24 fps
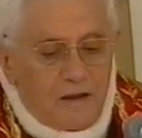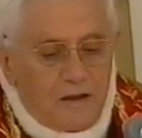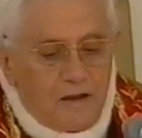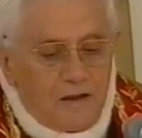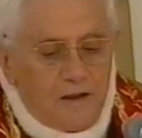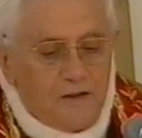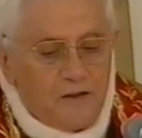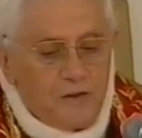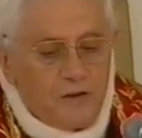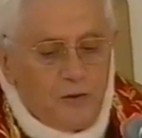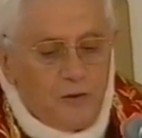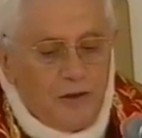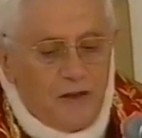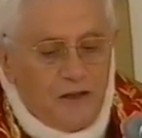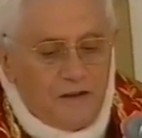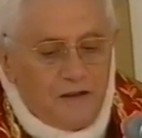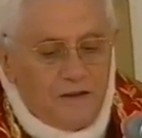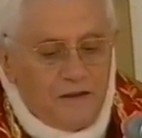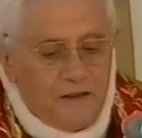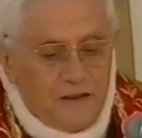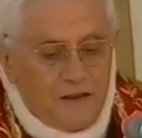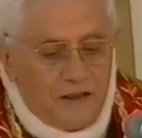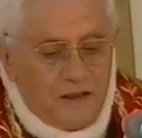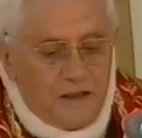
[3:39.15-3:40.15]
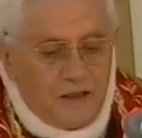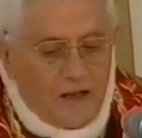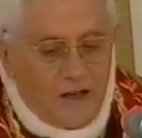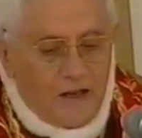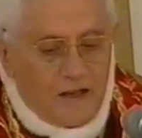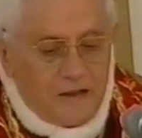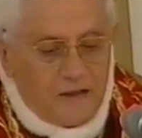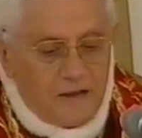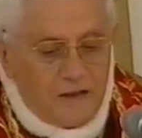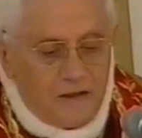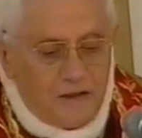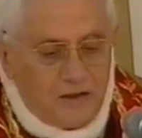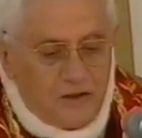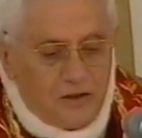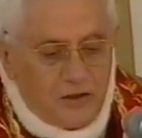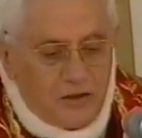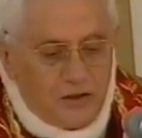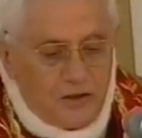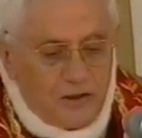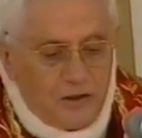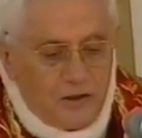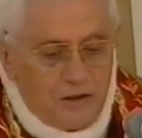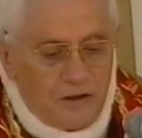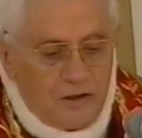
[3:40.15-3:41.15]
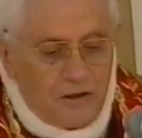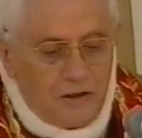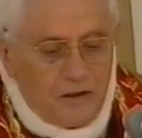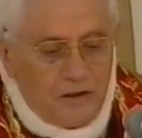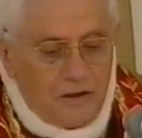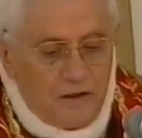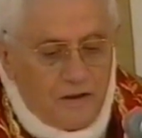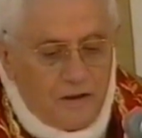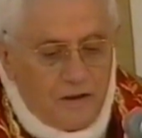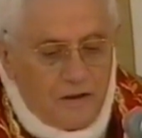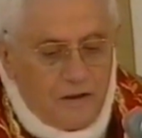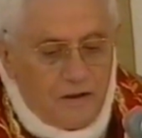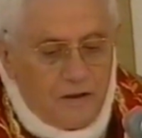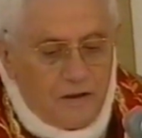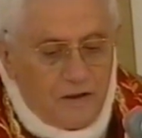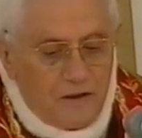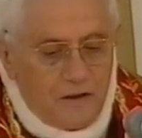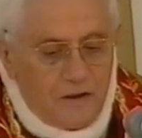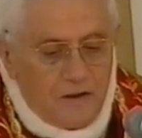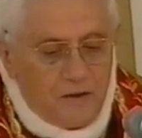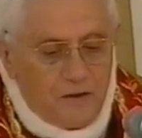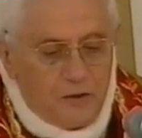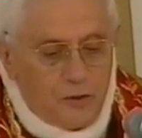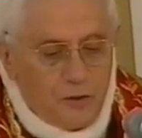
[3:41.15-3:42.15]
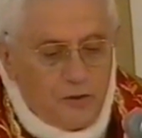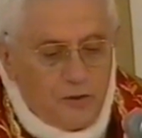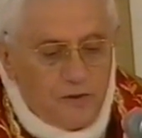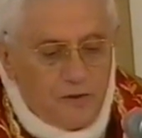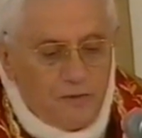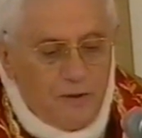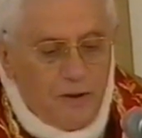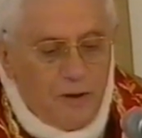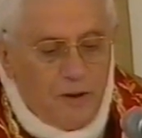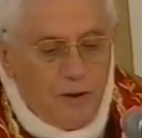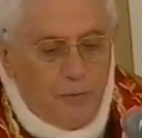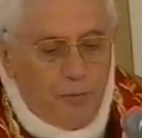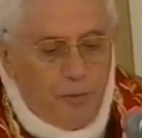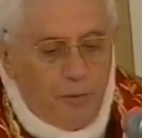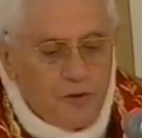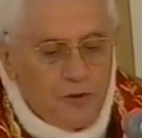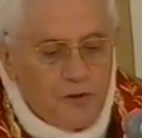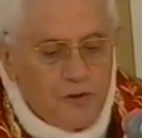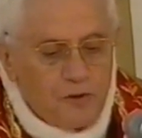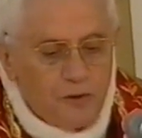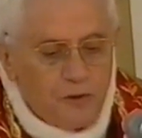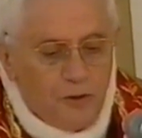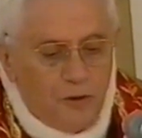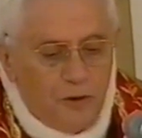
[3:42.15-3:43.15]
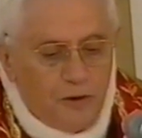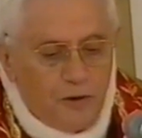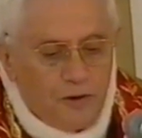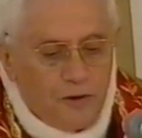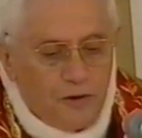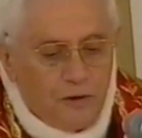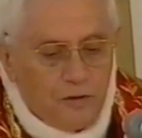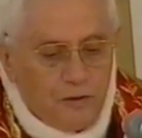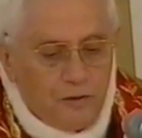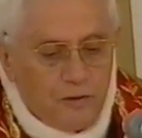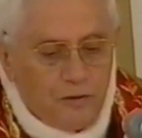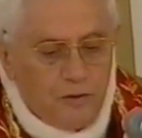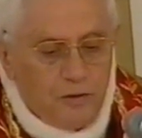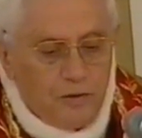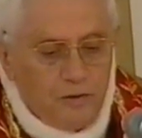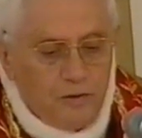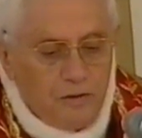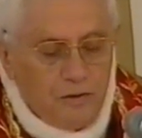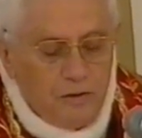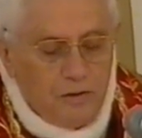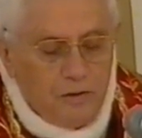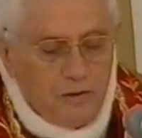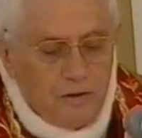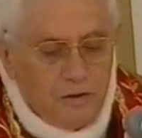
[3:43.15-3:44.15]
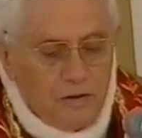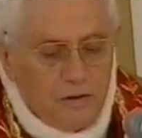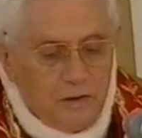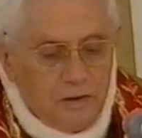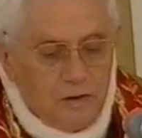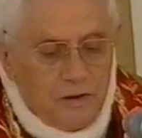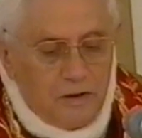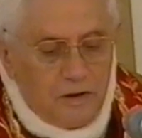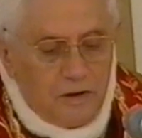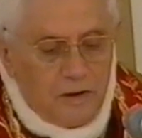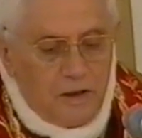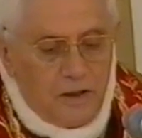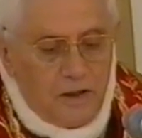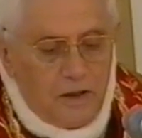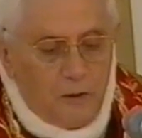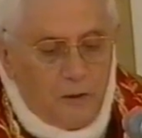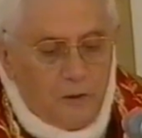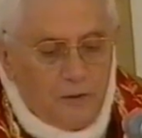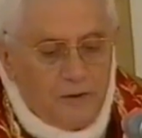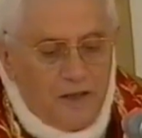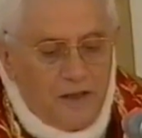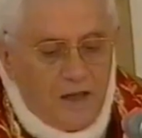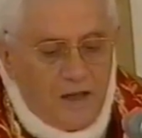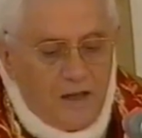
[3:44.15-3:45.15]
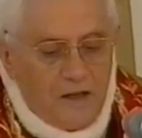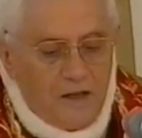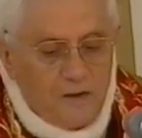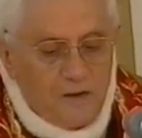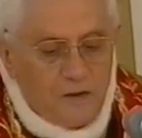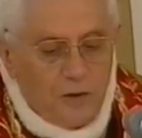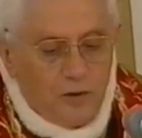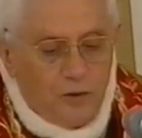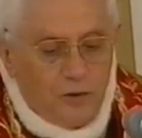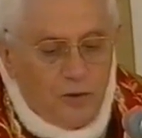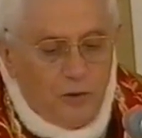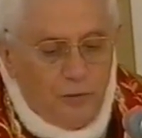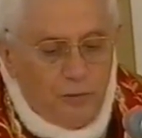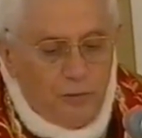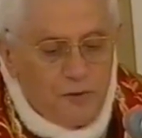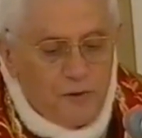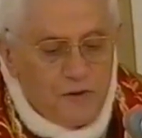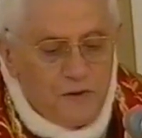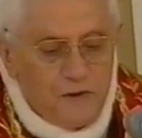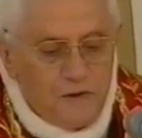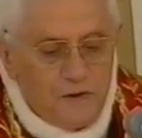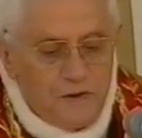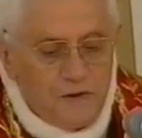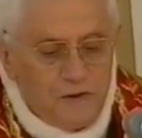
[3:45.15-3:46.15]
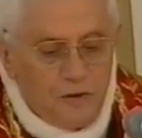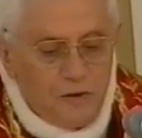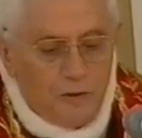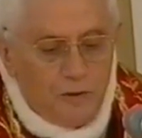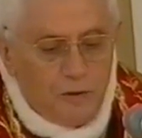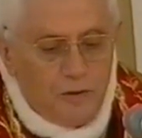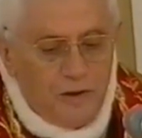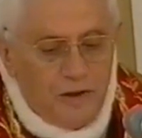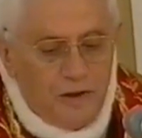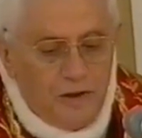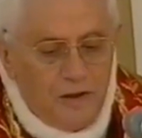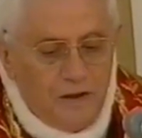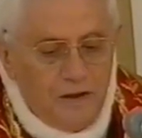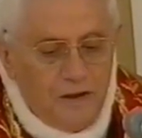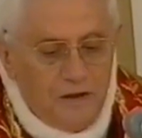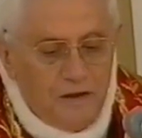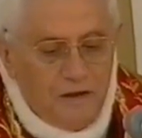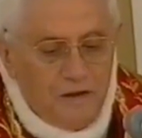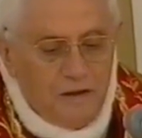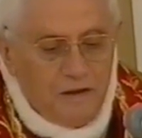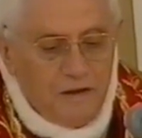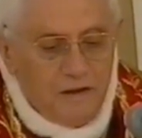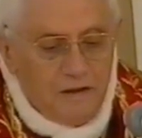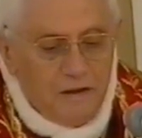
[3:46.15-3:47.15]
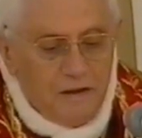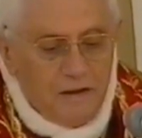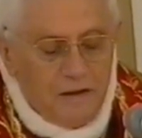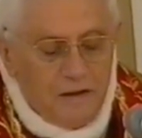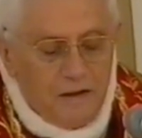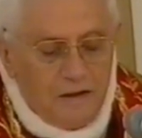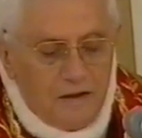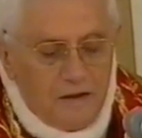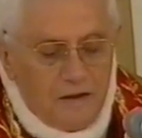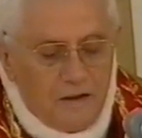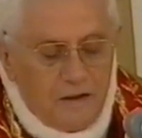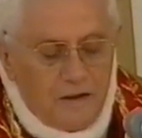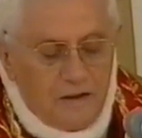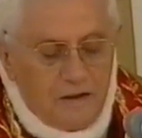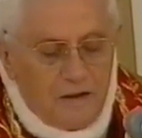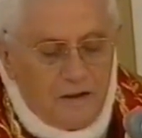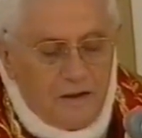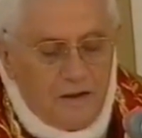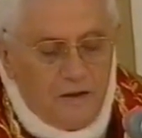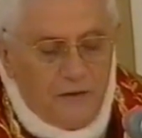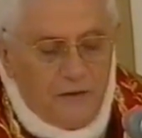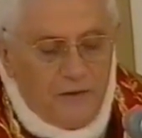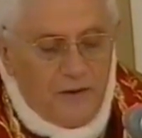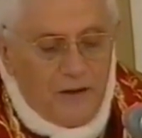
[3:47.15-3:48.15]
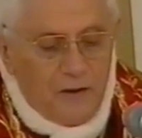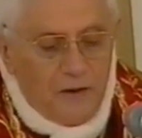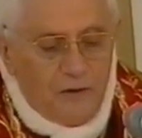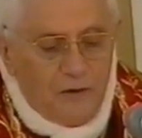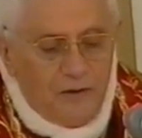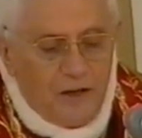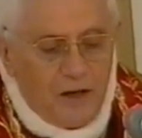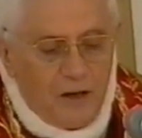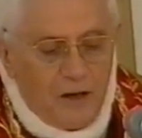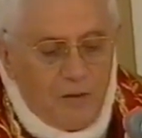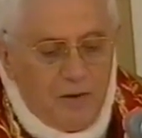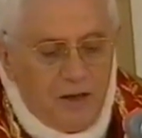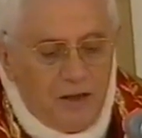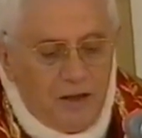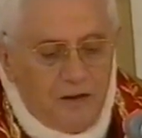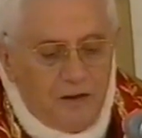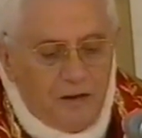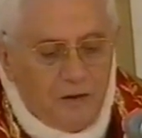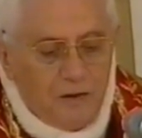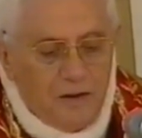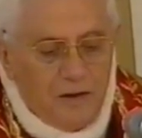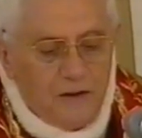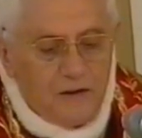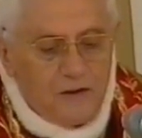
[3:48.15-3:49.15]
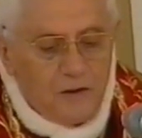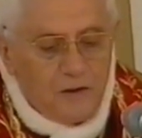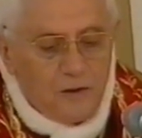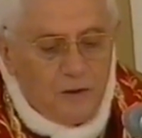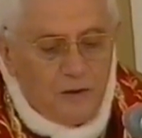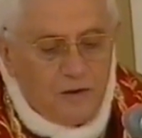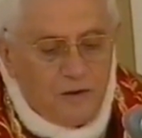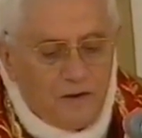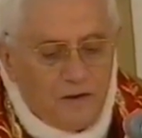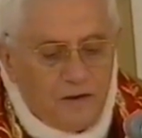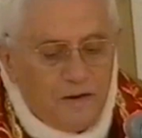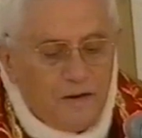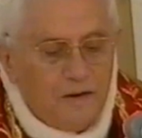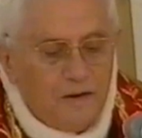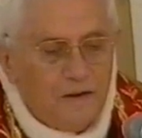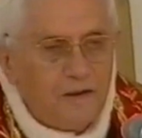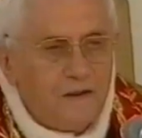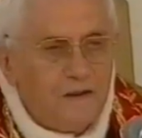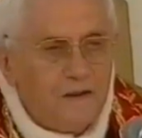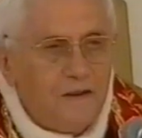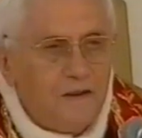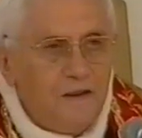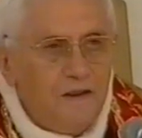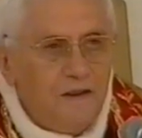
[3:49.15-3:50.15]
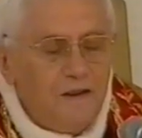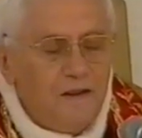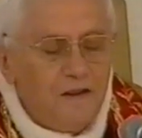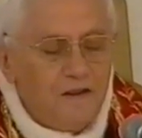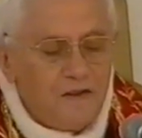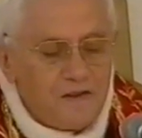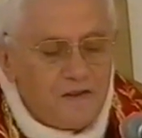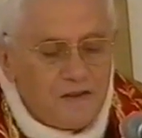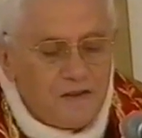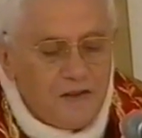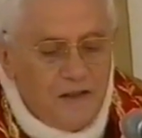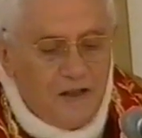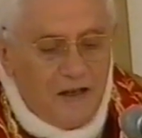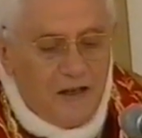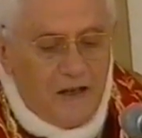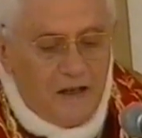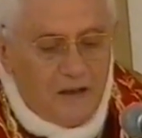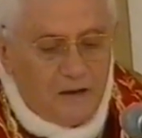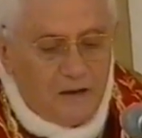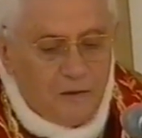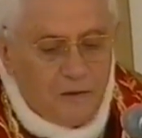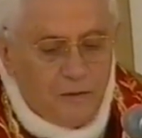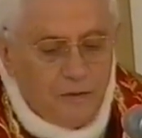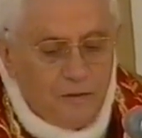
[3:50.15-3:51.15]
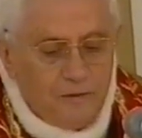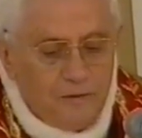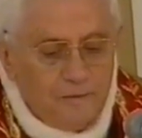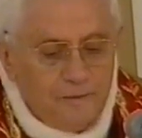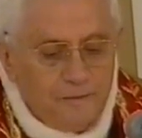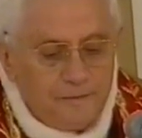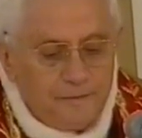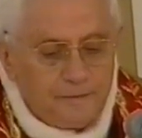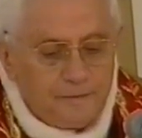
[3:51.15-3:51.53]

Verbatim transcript: Le sue antiche radici il suo sviluppo storico e l'odierna sua composizione ne fanno veramente una sorta di senato,